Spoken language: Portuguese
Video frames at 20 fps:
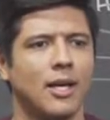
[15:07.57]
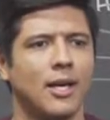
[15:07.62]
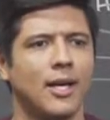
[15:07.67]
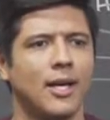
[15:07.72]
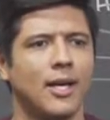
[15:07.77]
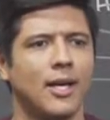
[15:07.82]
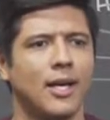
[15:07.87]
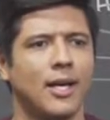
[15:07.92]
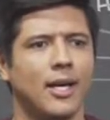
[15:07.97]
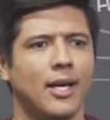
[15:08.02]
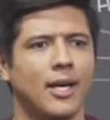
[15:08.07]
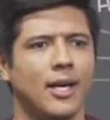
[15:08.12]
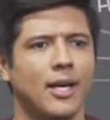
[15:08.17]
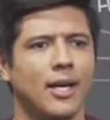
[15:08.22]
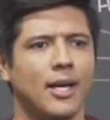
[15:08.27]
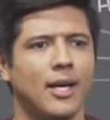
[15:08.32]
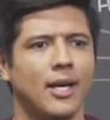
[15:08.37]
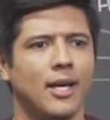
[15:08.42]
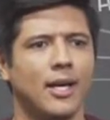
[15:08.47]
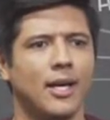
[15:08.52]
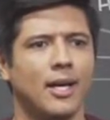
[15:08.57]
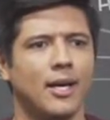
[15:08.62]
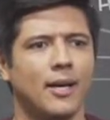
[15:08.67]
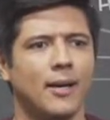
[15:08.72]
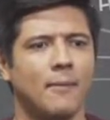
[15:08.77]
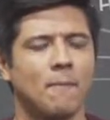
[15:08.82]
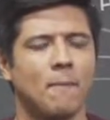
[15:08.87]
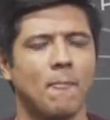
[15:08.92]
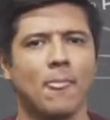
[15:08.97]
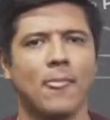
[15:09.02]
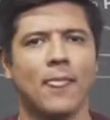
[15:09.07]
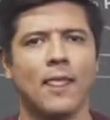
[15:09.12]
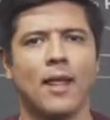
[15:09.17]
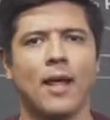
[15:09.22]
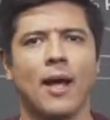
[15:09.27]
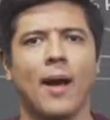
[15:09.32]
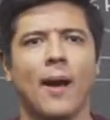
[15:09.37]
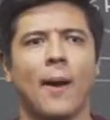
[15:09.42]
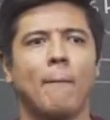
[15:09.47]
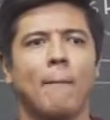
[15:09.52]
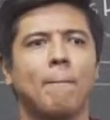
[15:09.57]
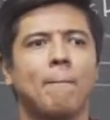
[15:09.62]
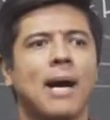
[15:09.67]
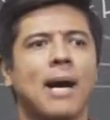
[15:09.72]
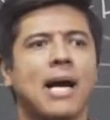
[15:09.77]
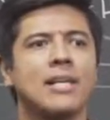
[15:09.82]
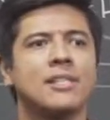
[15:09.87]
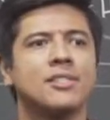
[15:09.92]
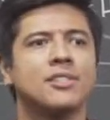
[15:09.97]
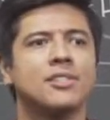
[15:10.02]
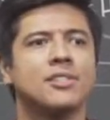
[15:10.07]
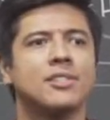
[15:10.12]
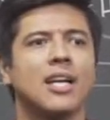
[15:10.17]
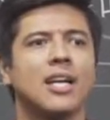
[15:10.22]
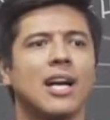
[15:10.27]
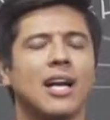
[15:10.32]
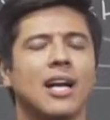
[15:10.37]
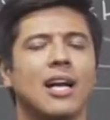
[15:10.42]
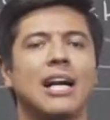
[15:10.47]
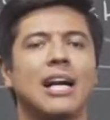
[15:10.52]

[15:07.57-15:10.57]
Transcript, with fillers: É... Mas